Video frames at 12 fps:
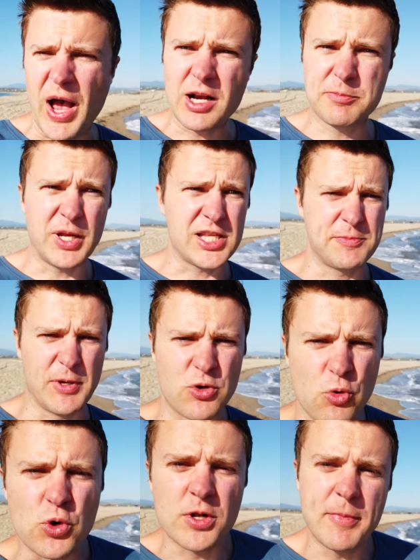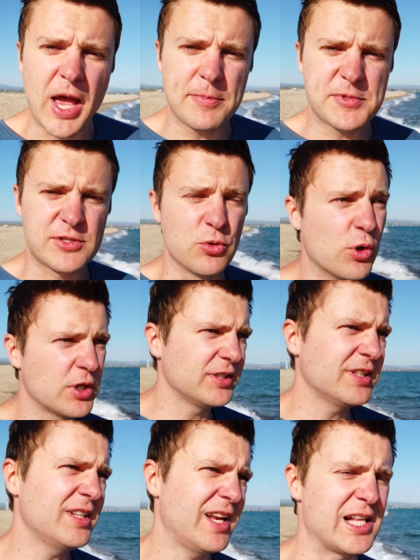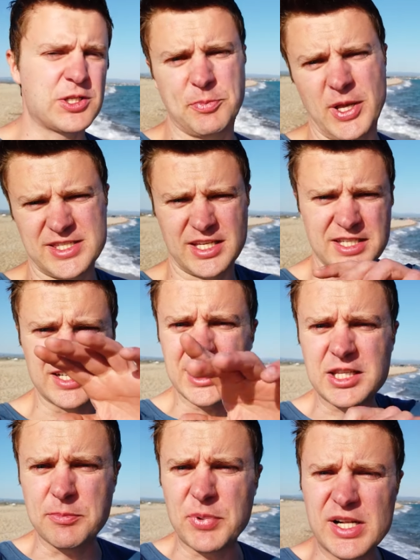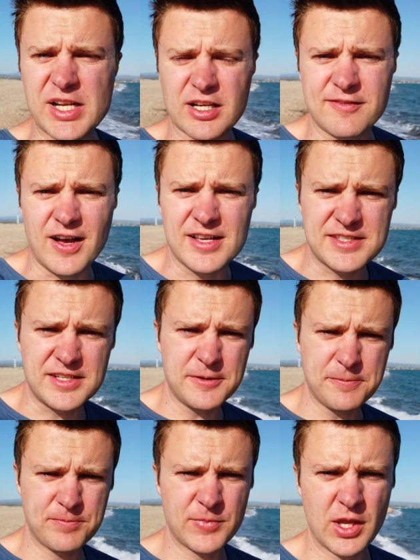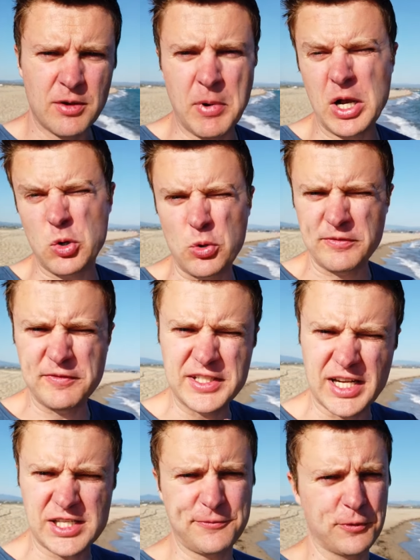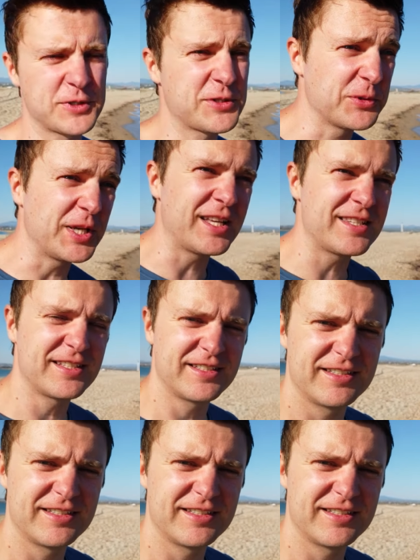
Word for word: Parkplatz per Google Maps suchen, also per Satellitenbilder quasi. Mal gucken, wie das funktioniert.